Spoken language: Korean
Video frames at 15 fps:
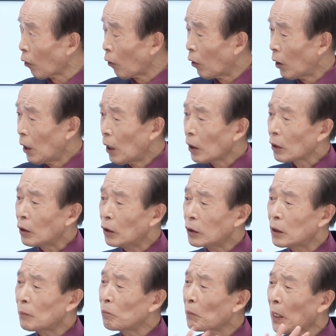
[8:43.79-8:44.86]
아,
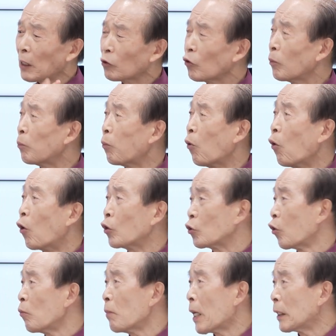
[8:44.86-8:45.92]
거짓말도
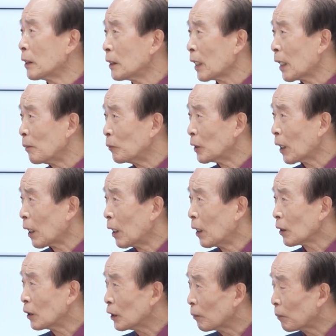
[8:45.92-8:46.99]
보통 음, 많은 게 아닙니다.
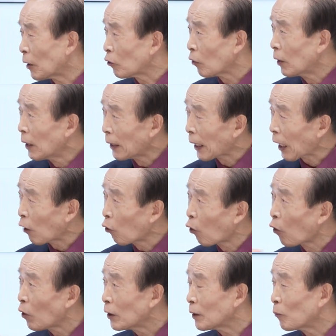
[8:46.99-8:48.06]
네. 거짓말도 음. 내가
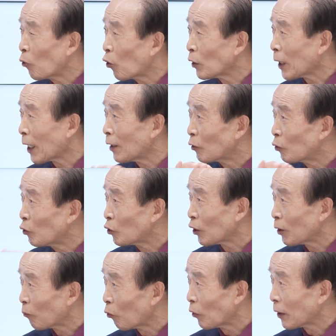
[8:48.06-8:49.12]
오늘 지금 오다가
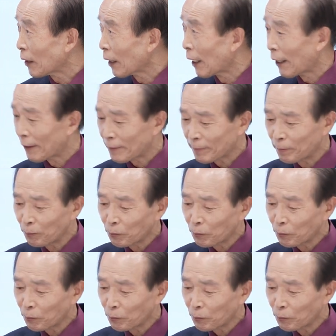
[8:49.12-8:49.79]
뉴스를 보니까. 네.